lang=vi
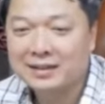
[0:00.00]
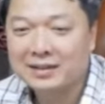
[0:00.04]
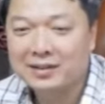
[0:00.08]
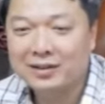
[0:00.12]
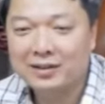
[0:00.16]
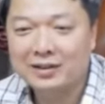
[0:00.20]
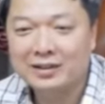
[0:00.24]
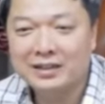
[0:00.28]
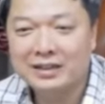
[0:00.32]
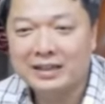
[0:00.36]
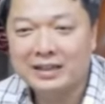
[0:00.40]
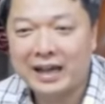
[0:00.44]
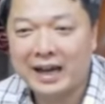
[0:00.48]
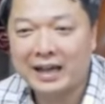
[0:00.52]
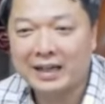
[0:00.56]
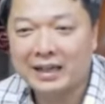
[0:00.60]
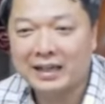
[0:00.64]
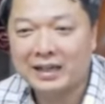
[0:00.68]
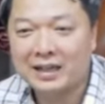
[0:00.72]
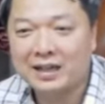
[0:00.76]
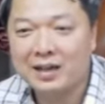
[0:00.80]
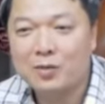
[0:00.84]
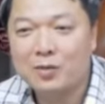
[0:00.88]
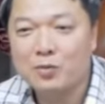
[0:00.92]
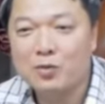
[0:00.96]
còn như nhà
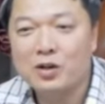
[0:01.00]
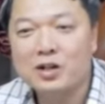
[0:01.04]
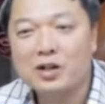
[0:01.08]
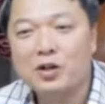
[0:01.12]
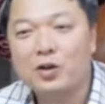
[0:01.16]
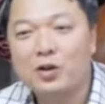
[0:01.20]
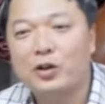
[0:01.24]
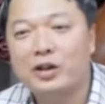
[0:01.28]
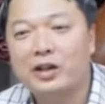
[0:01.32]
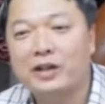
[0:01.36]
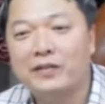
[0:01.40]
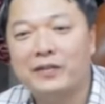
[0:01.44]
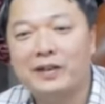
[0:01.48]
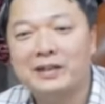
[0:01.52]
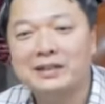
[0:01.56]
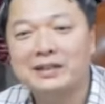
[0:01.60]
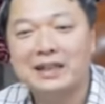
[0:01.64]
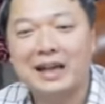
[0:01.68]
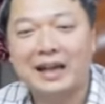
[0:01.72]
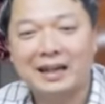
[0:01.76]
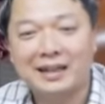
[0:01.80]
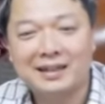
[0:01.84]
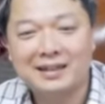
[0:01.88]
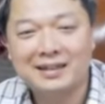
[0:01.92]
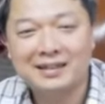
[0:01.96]
anh là không có cơ hội để phá
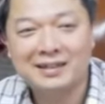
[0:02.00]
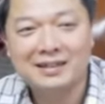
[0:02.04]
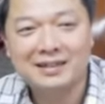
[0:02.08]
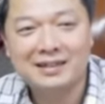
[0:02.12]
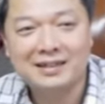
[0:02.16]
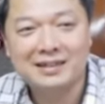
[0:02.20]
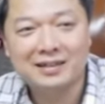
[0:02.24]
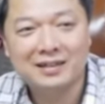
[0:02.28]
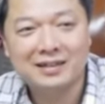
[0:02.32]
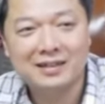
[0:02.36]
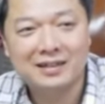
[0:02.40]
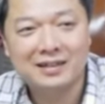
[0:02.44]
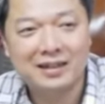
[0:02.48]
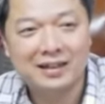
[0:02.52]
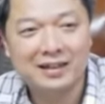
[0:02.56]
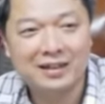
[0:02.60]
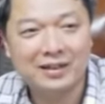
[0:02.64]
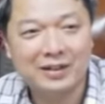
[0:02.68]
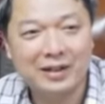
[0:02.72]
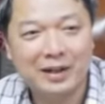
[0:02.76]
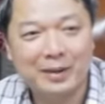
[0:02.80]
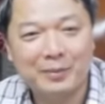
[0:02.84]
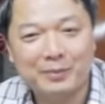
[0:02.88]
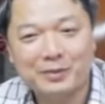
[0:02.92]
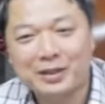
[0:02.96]
sản đấy,
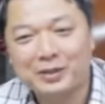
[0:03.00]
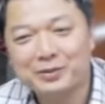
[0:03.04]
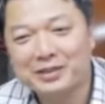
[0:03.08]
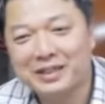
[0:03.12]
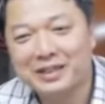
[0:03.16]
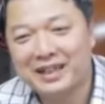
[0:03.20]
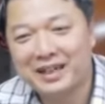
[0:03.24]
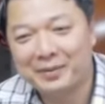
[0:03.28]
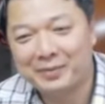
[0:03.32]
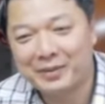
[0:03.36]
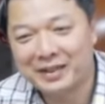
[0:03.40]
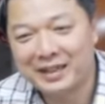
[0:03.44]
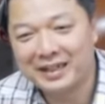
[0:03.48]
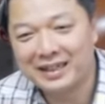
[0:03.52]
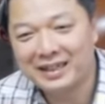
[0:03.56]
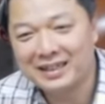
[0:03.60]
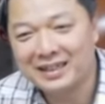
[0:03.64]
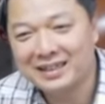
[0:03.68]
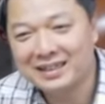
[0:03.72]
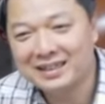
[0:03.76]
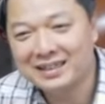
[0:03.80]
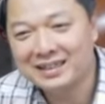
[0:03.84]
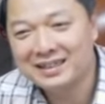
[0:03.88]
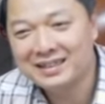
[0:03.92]
nó nằm trong trường hợp đấy,